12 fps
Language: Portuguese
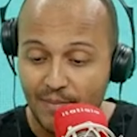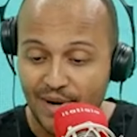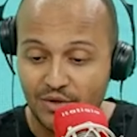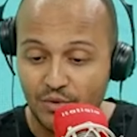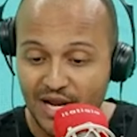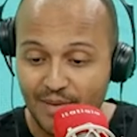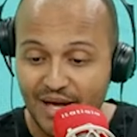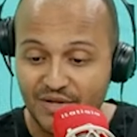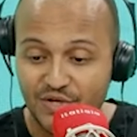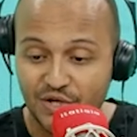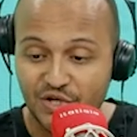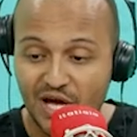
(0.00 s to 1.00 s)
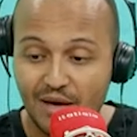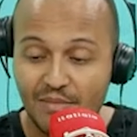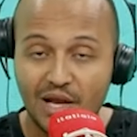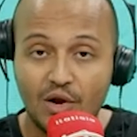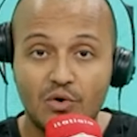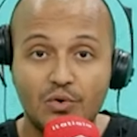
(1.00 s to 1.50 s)
para que o gramado seja
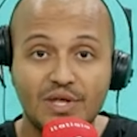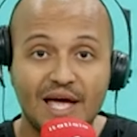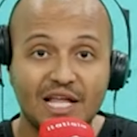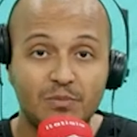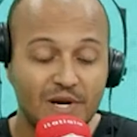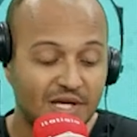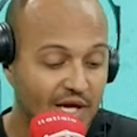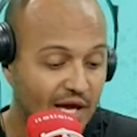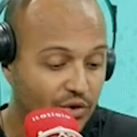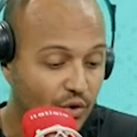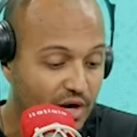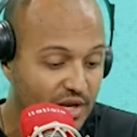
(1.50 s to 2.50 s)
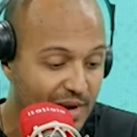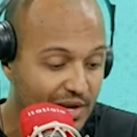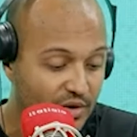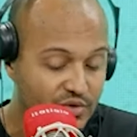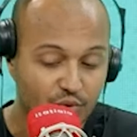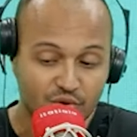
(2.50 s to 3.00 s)
melhor cuidado, para que retorne em
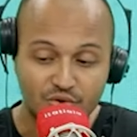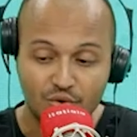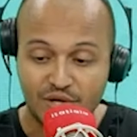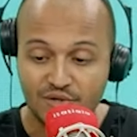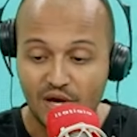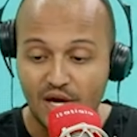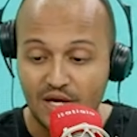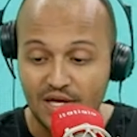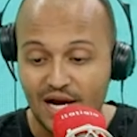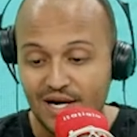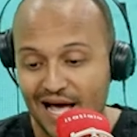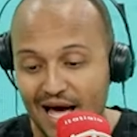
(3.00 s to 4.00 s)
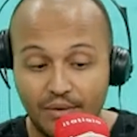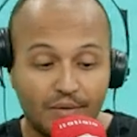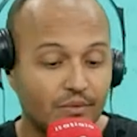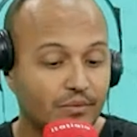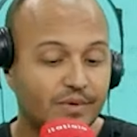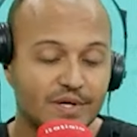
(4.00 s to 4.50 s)
melhores condições. E é claro,
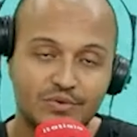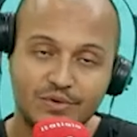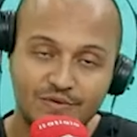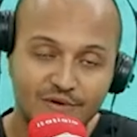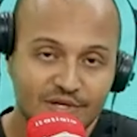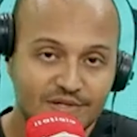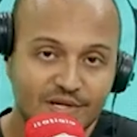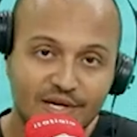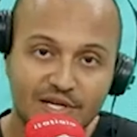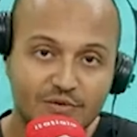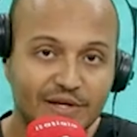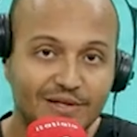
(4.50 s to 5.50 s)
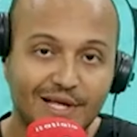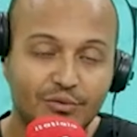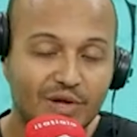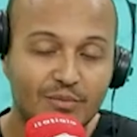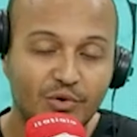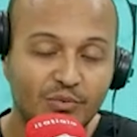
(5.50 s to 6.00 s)
questões financeiras. O
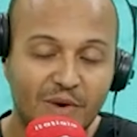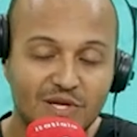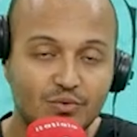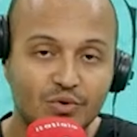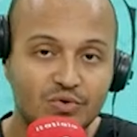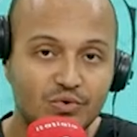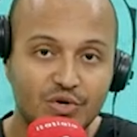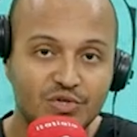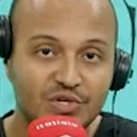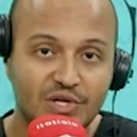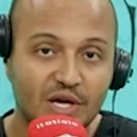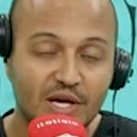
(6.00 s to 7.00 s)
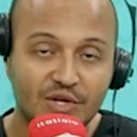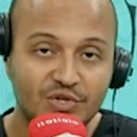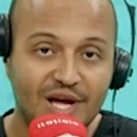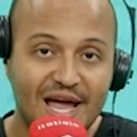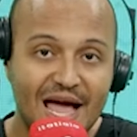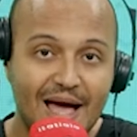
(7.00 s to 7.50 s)
Atlético tem muito mais condições de,
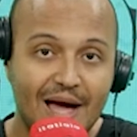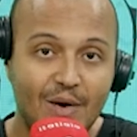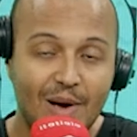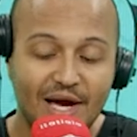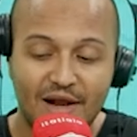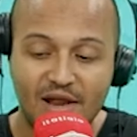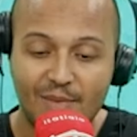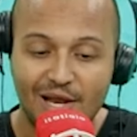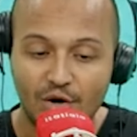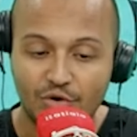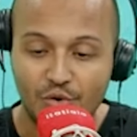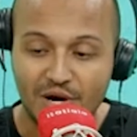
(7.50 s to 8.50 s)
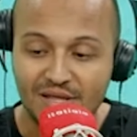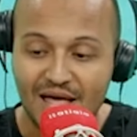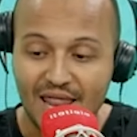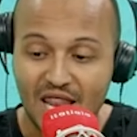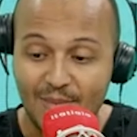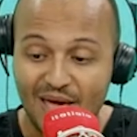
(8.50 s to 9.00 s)
de ganhar uma grana melhor jogando na
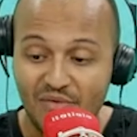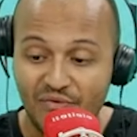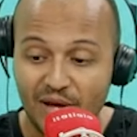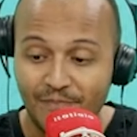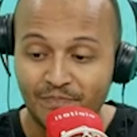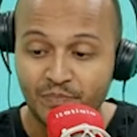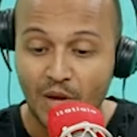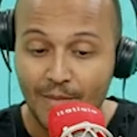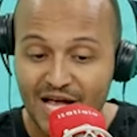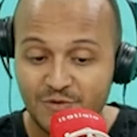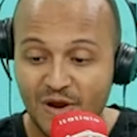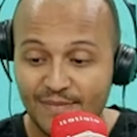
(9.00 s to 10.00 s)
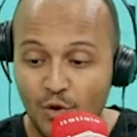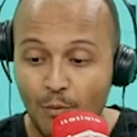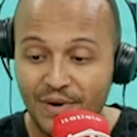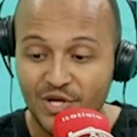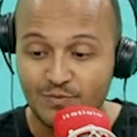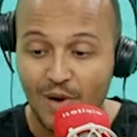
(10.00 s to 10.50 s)
Arena MRV, mas para mim o
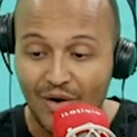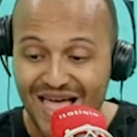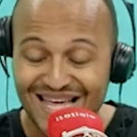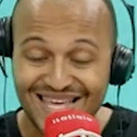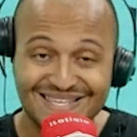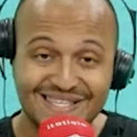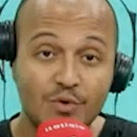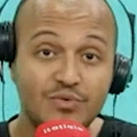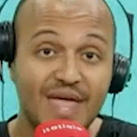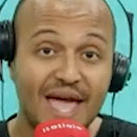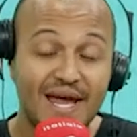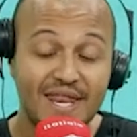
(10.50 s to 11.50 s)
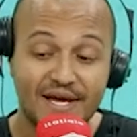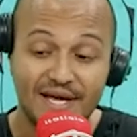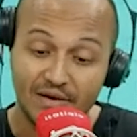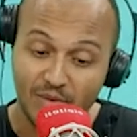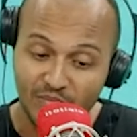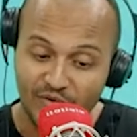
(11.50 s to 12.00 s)
principal é a questão
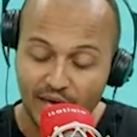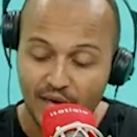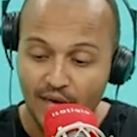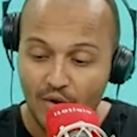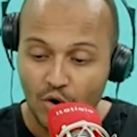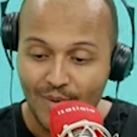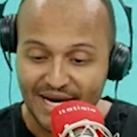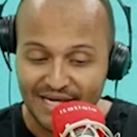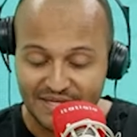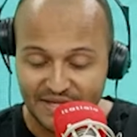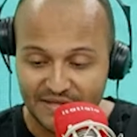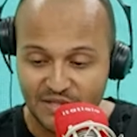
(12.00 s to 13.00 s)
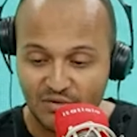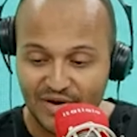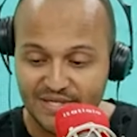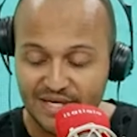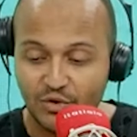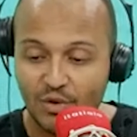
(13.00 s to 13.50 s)
técnica. Vamos ver como é que essa decisão
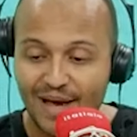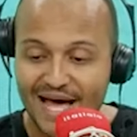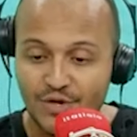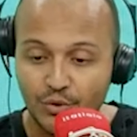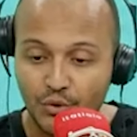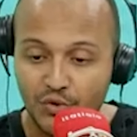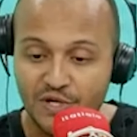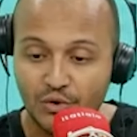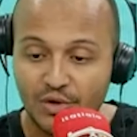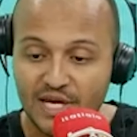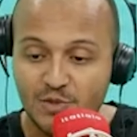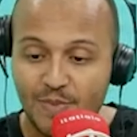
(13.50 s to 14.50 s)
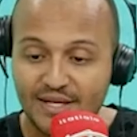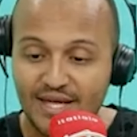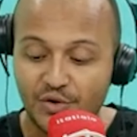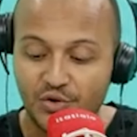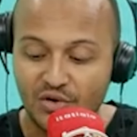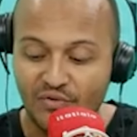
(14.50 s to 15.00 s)
vai ser tomada e o torcedor na
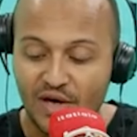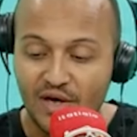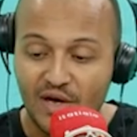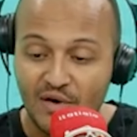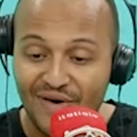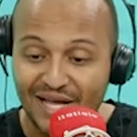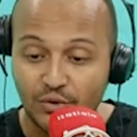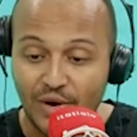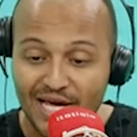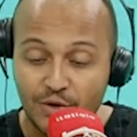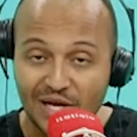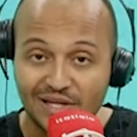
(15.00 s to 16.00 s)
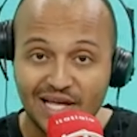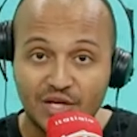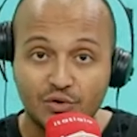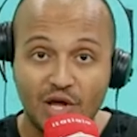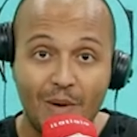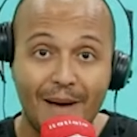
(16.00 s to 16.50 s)
expectativa. Fato é que o
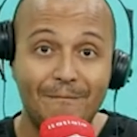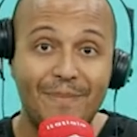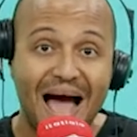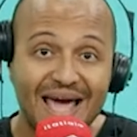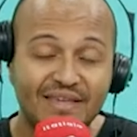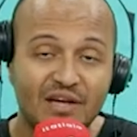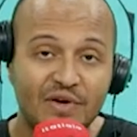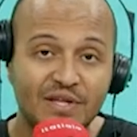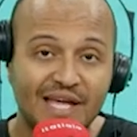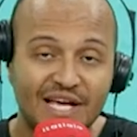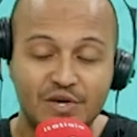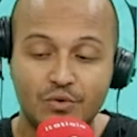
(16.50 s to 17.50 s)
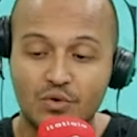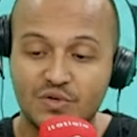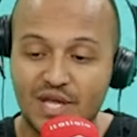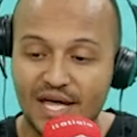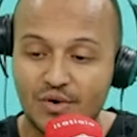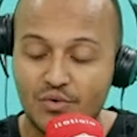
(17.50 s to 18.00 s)
Atlético tem uma baita vantagem
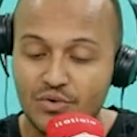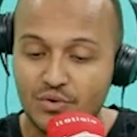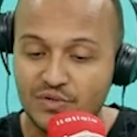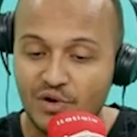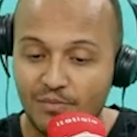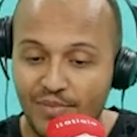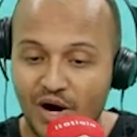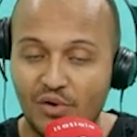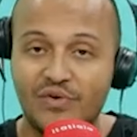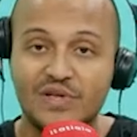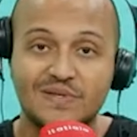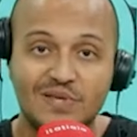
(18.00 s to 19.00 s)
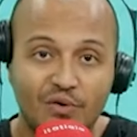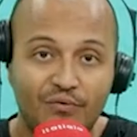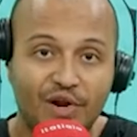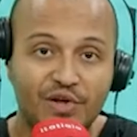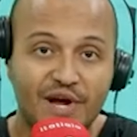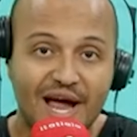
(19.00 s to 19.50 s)
conquistada contra o São Paulo, venceu
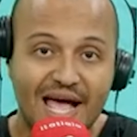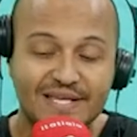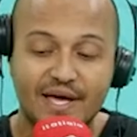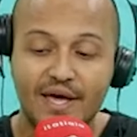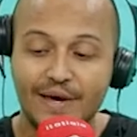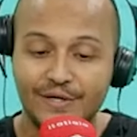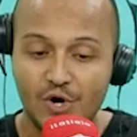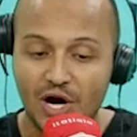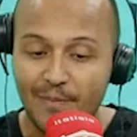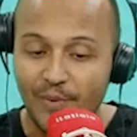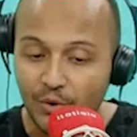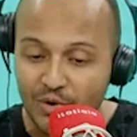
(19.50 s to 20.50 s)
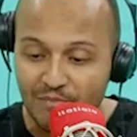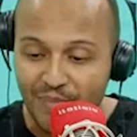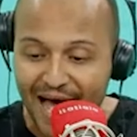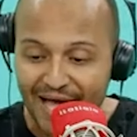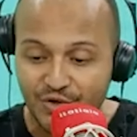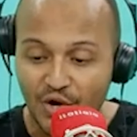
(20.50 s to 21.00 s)
fora de casa, joga por um
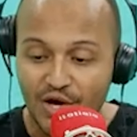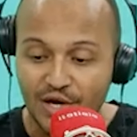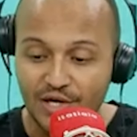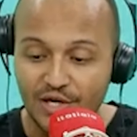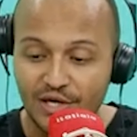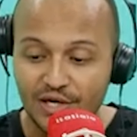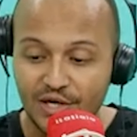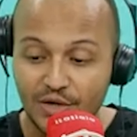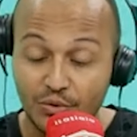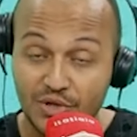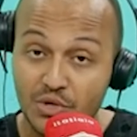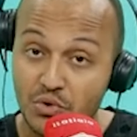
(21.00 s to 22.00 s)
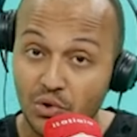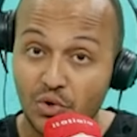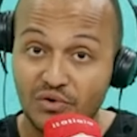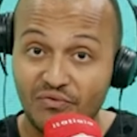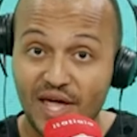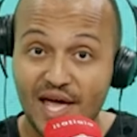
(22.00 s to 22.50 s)
empate e o
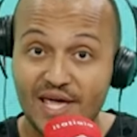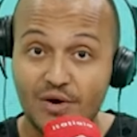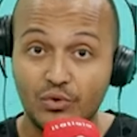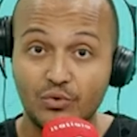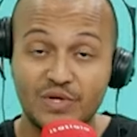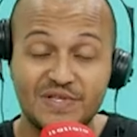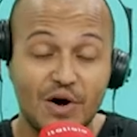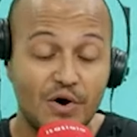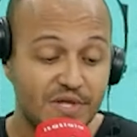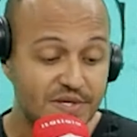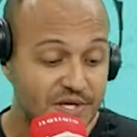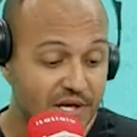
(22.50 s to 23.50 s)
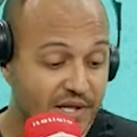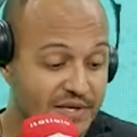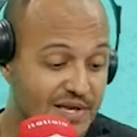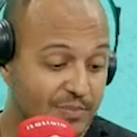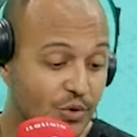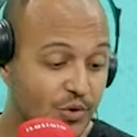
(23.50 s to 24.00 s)
tricolor que vem aí com duas derrotas
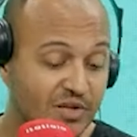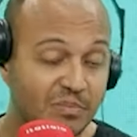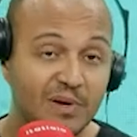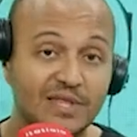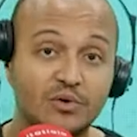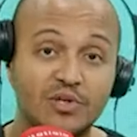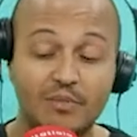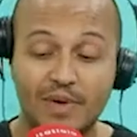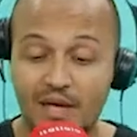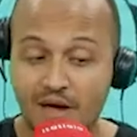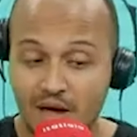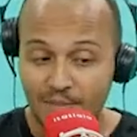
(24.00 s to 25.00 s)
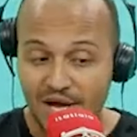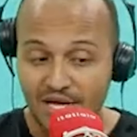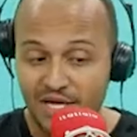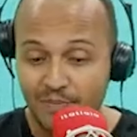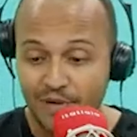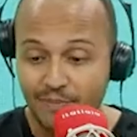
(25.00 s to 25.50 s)
seguidas, né? Porque ontem perdeu também para a
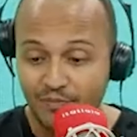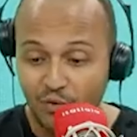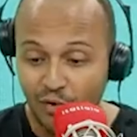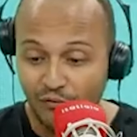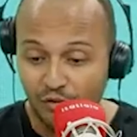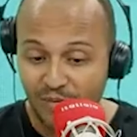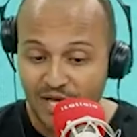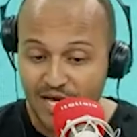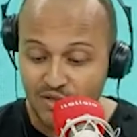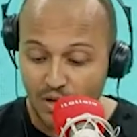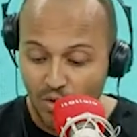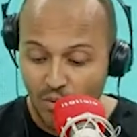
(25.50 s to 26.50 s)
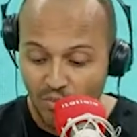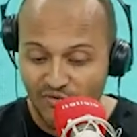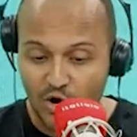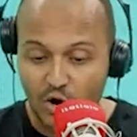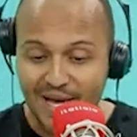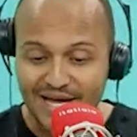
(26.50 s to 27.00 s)
equipe do Fluminense. Vamos
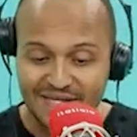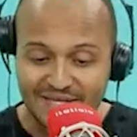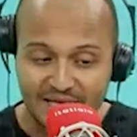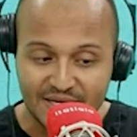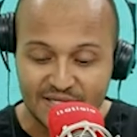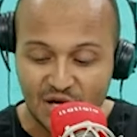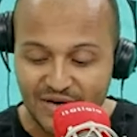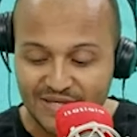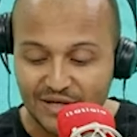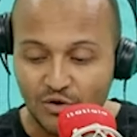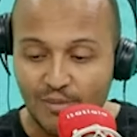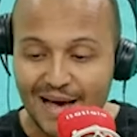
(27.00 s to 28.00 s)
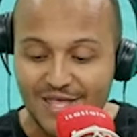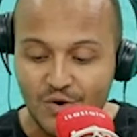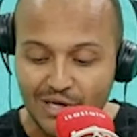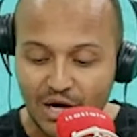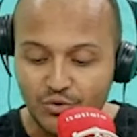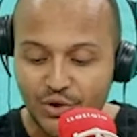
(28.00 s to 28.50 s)
ver como é que essa decisão vai ser tomada e
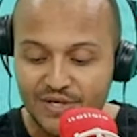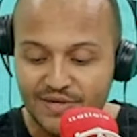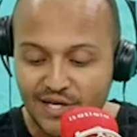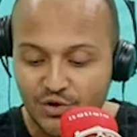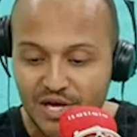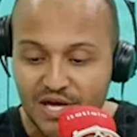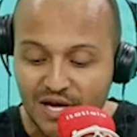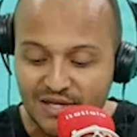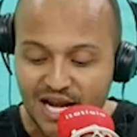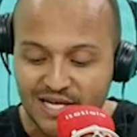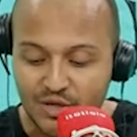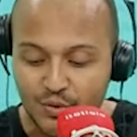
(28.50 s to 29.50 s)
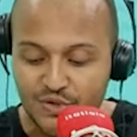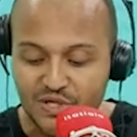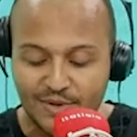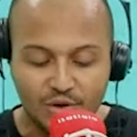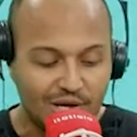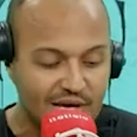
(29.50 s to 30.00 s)
o Cláudio Rezende e o Henrique André estão em
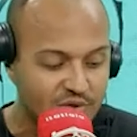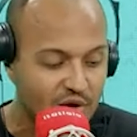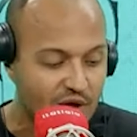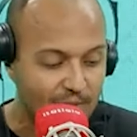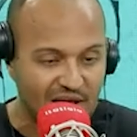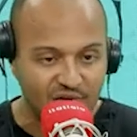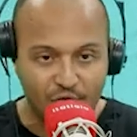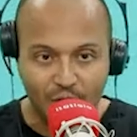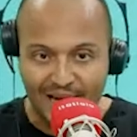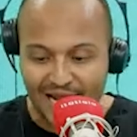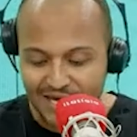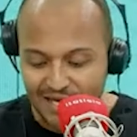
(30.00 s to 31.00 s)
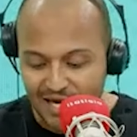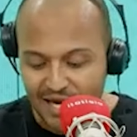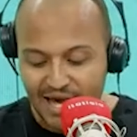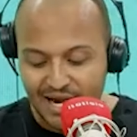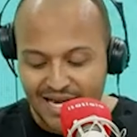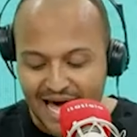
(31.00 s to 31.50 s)
cima do lance para informar aqui
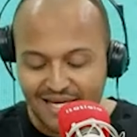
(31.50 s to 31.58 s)
na